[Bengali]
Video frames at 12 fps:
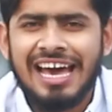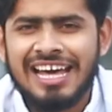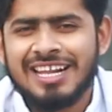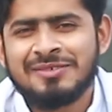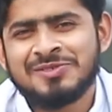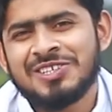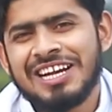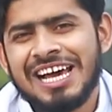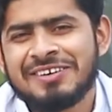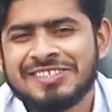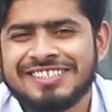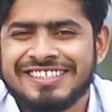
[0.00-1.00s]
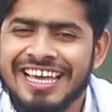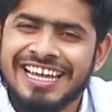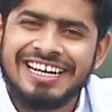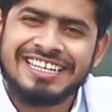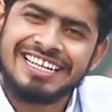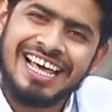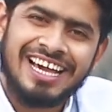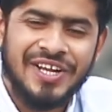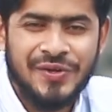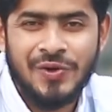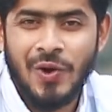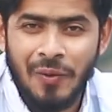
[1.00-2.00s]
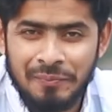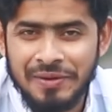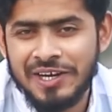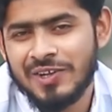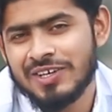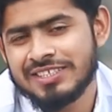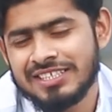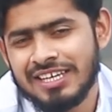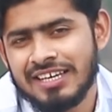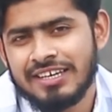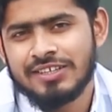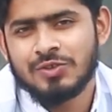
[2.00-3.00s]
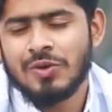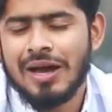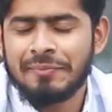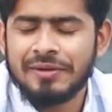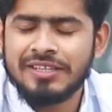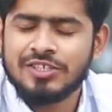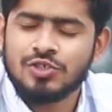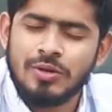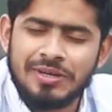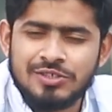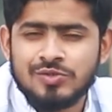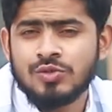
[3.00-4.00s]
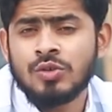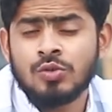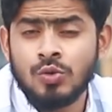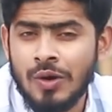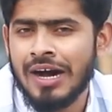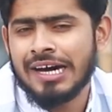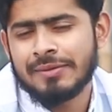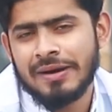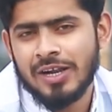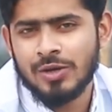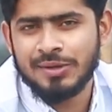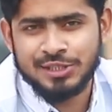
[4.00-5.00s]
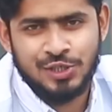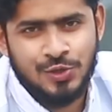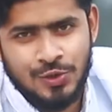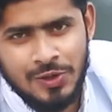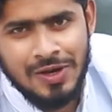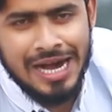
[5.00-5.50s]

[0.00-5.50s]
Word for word: আলহামদুলিল্লাহ আমাদের সাইকেলটি লাগানো কমপ্লিট হয়েছে তো আপনাদের সবার জন্য দোয়া আর ভালোবাসা রইল